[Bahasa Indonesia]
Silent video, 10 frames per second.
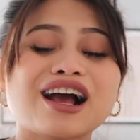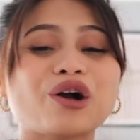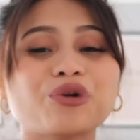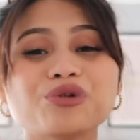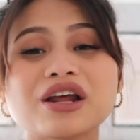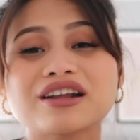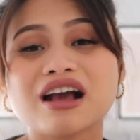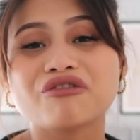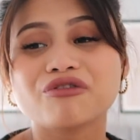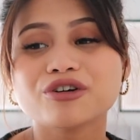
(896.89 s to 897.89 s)
aku dan
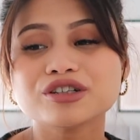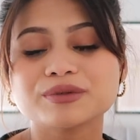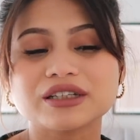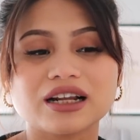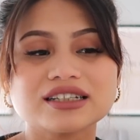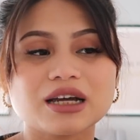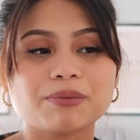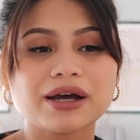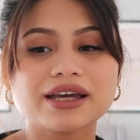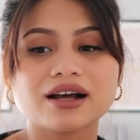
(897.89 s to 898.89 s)
Kavons misalnya
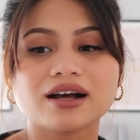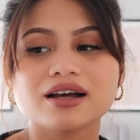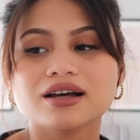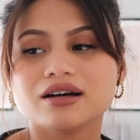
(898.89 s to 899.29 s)
siapa yang